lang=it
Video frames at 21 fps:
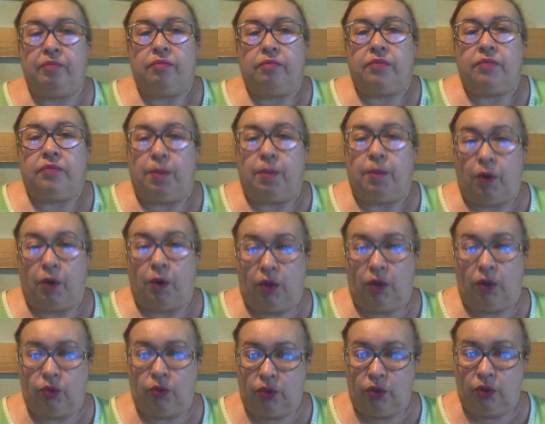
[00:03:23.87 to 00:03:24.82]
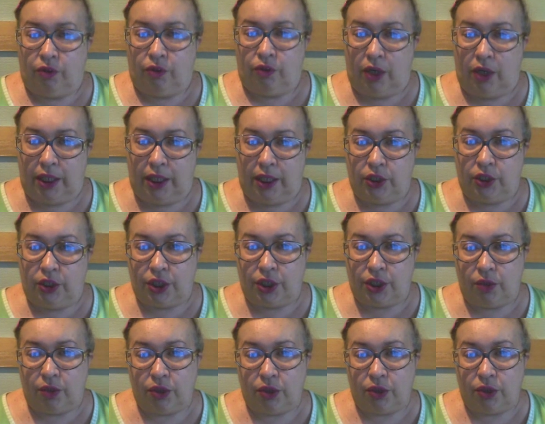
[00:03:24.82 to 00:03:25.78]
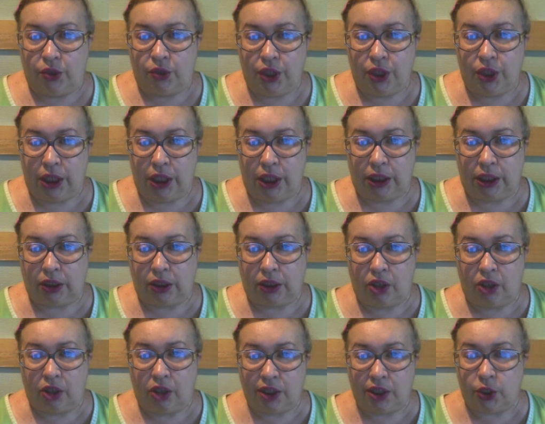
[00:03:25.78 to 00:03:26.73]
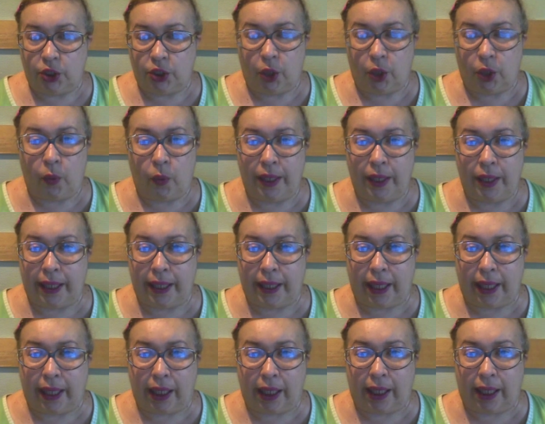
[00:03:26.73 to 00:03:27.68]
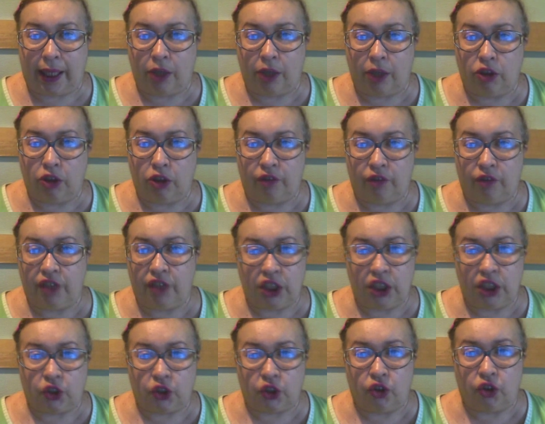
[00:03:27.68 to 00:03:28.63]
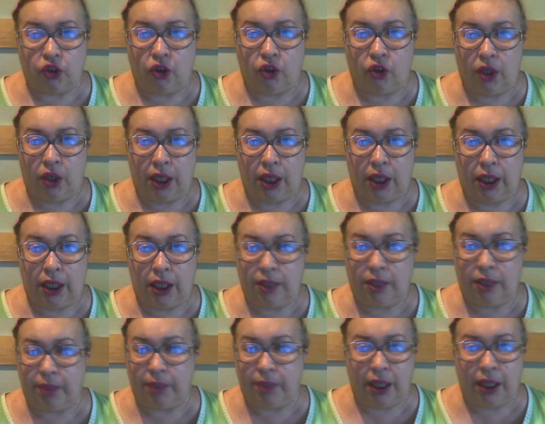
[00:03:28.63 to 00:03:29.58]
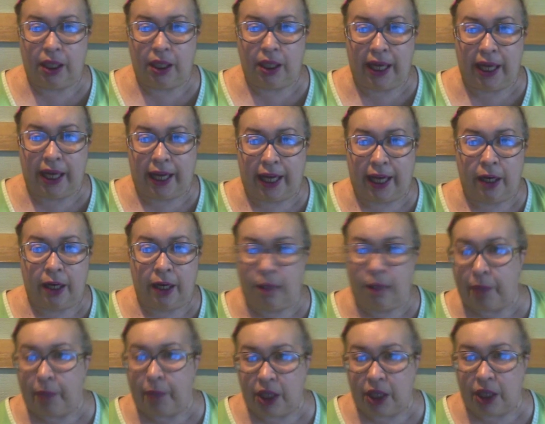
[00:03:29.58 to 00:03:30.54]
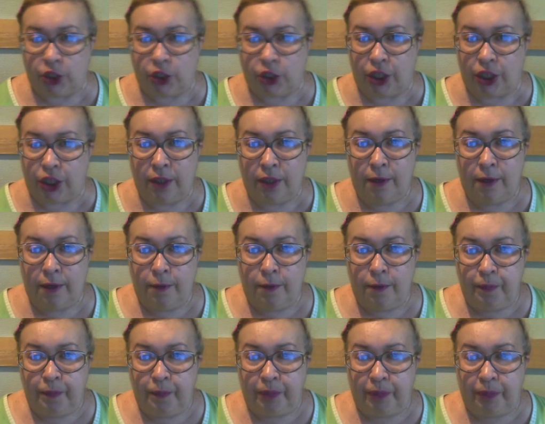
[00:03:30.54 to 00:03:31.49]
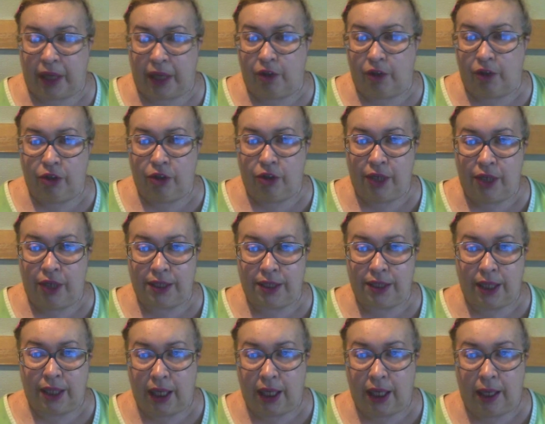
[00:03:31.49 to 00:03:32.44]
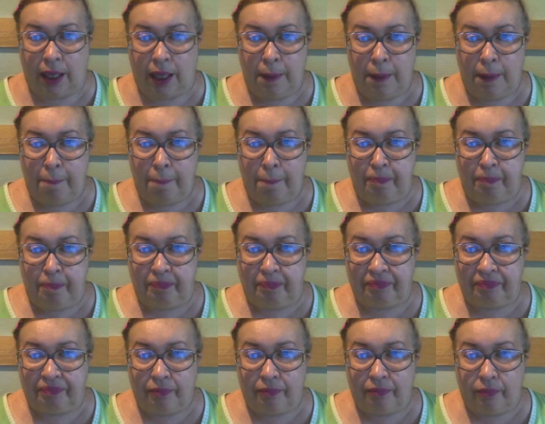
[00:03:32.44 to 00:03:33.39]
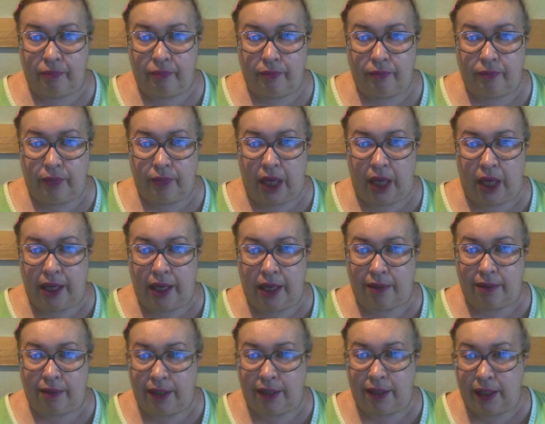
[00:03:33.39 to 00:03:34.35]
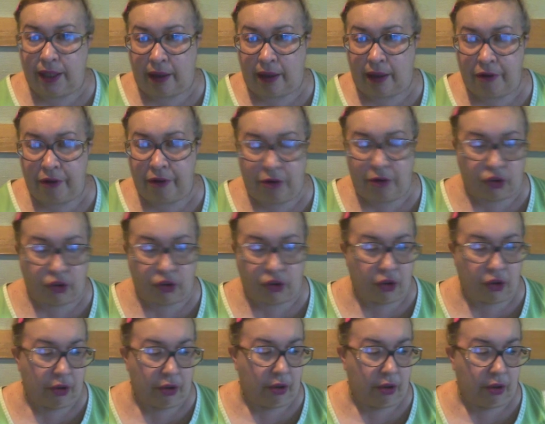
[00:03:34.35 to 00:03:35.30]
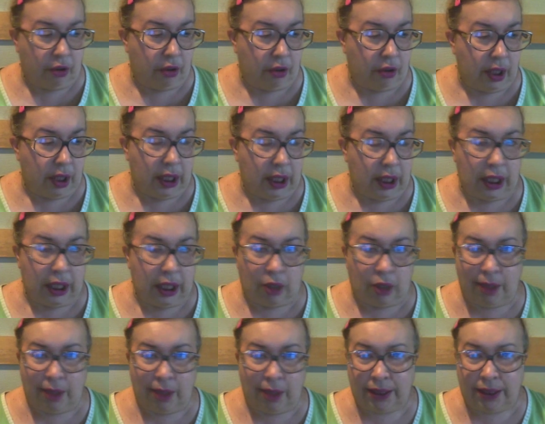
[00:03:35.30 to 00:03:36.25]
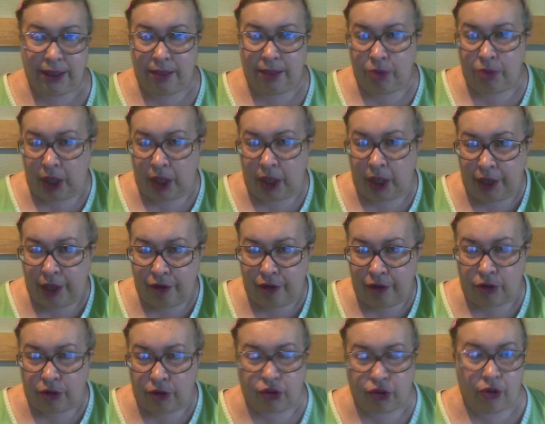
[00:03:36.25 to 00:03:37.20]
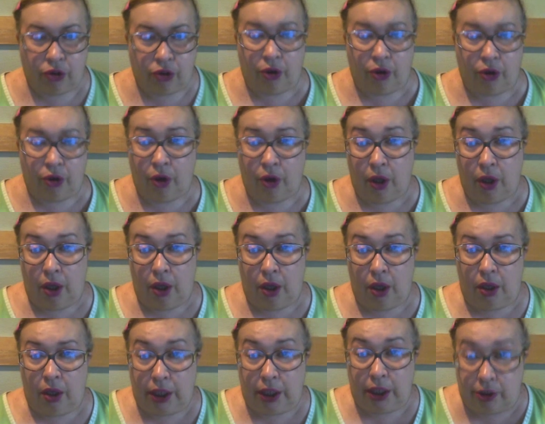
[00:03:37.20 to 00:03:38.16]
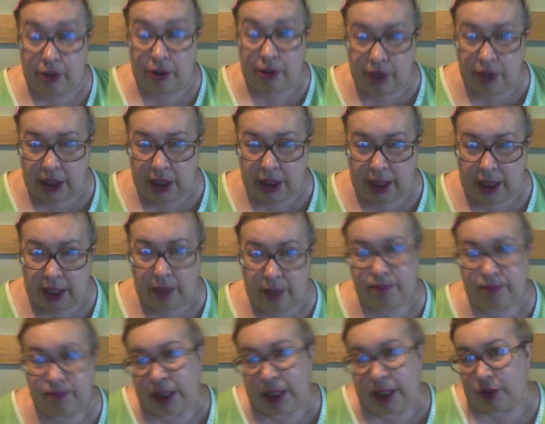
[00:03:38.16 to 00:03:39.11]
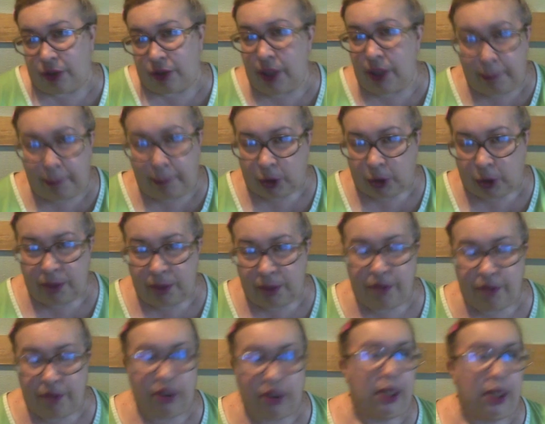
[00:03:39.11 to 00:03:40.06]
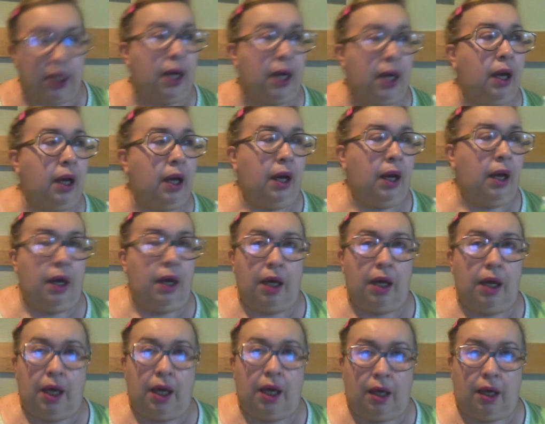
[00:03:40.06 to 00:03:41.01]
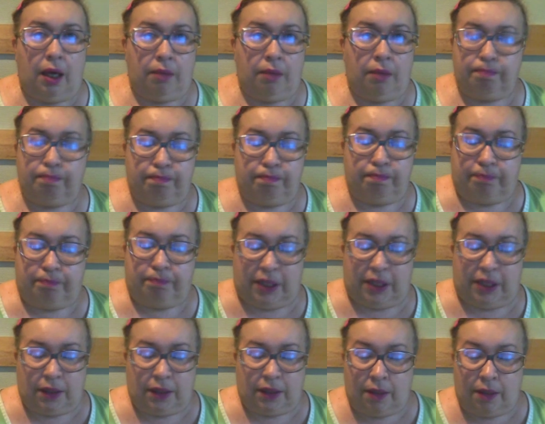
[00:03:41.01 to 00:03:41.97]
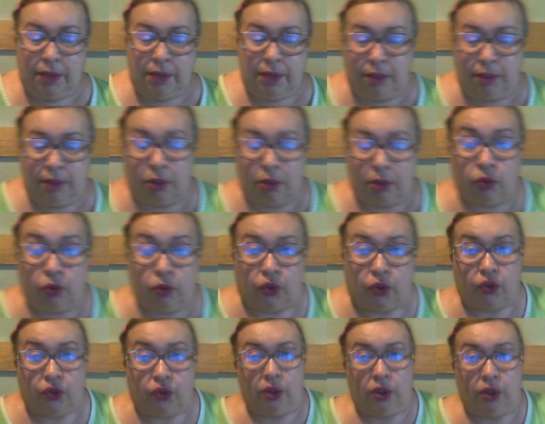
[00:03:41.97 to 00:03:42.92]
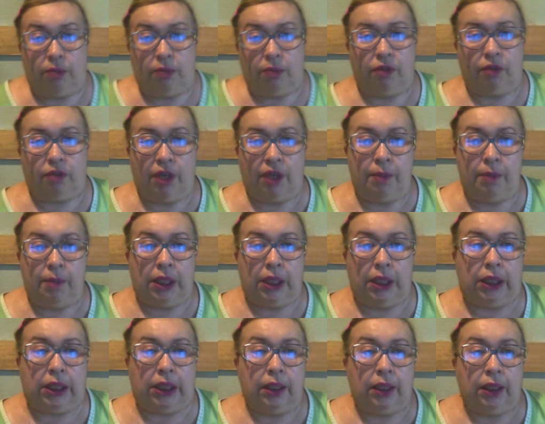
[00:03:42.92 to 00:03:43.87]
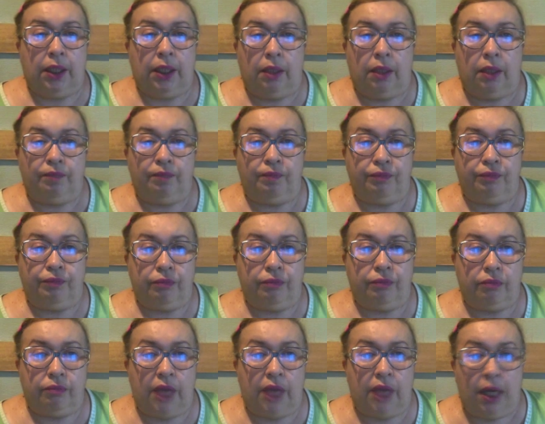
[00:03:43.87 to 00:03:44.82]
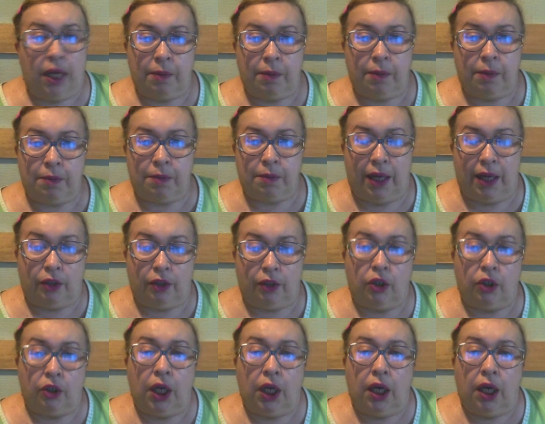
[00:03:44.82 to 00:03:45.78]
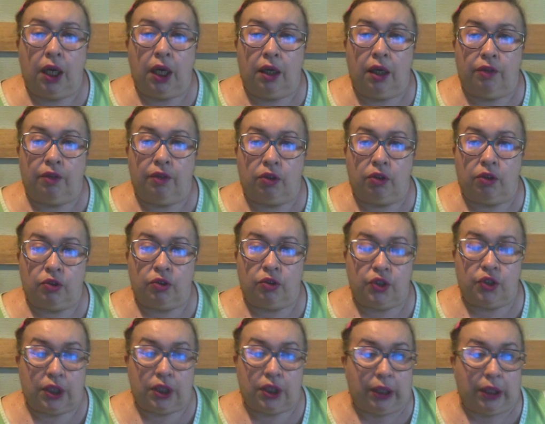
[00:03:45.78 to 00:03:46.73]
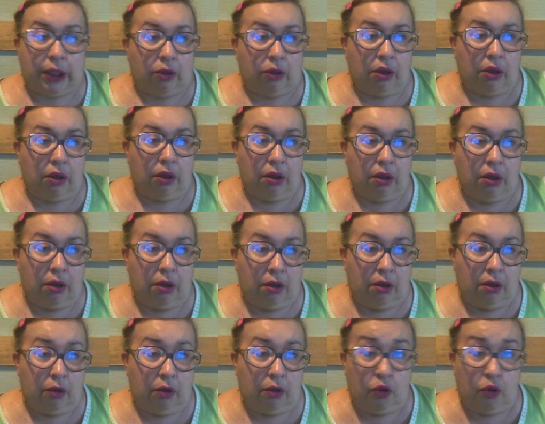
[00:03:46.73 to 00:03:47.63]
Se poi qualcuno vuole leggersi questo genere di cose, cioè quelle che io lo definisco eh, libri né carne né pesce, perché vogliono essere mh, mm, legal thriller e non lo sono, eh, romanzi d'amore e non lo sono, ironia, ma ironia portami via, è pazzescamente brutto sto libro, veramente, mh, mm, neanche per sbaglio eh, ve lo consiglio, eh,